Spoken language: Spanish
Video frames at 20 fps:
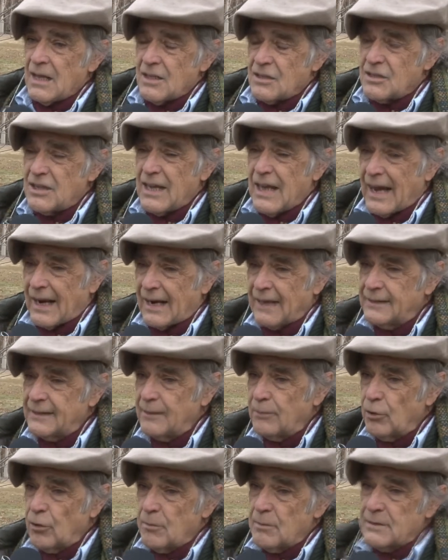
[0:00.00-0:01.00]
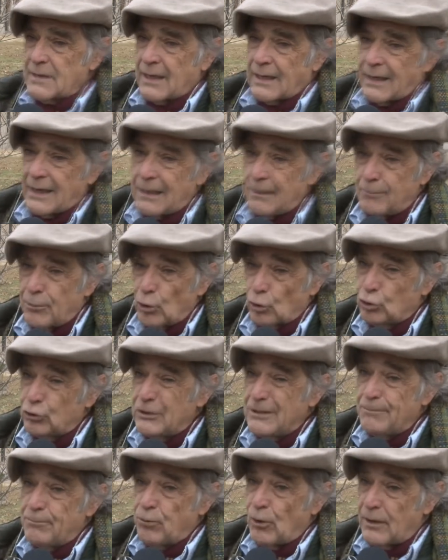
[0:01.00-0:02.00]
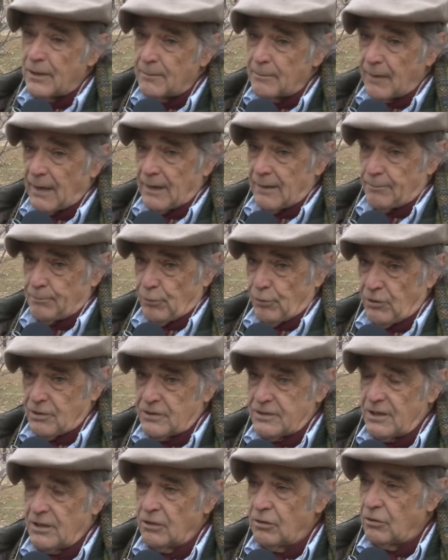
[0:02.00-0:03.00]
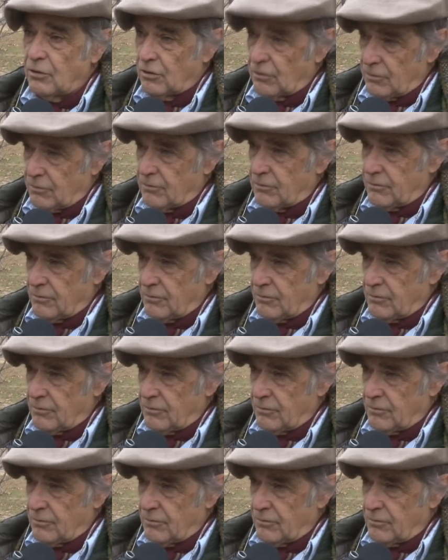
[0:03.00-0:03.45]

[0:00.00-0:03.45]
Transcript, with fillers: Sí, acá tenemos que pensar que el biotipo animal, por decirlo,